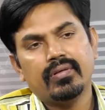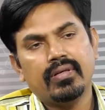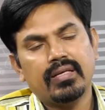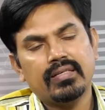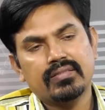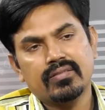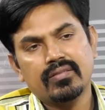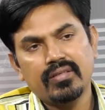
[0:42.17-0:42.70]

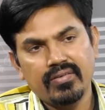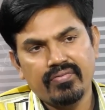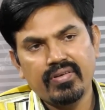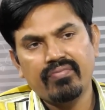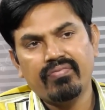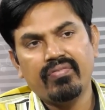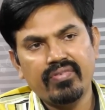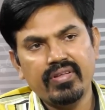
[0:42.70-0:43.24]
నెక్స్ట్ నిఫ్టీ
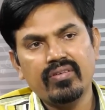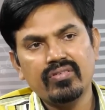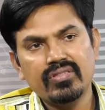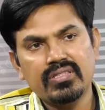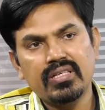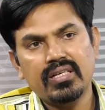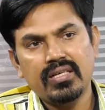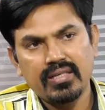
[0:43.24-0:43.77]
ఫిఫ్టీ
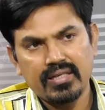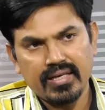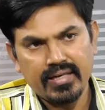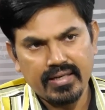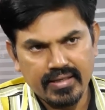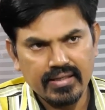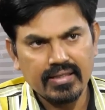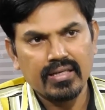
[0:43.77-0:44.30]
నుంచి
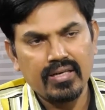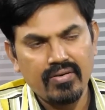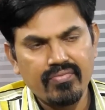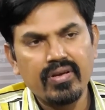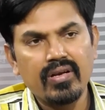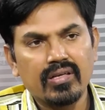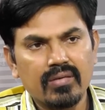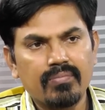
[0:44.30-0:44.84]
డైరెక్ట్గా
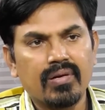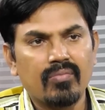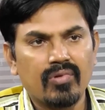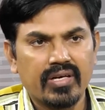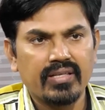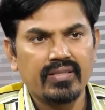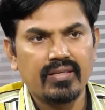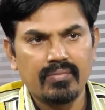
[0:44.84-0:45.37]
నిఫ్టీలోకి
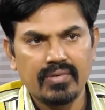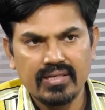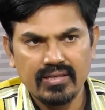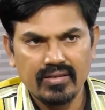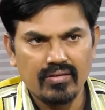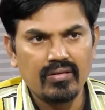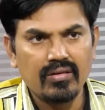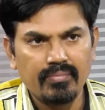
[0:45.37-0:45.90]
ప్రమోట్ అయింది అనమాట
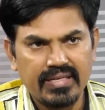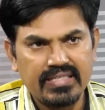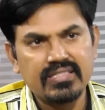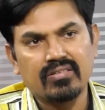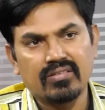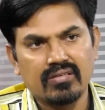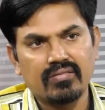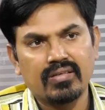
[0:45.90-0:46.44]
ఈ రెండు మెర్జ్
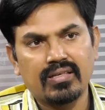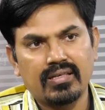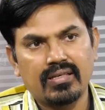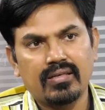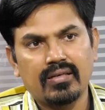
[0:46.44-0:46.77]
అవటం వల్ల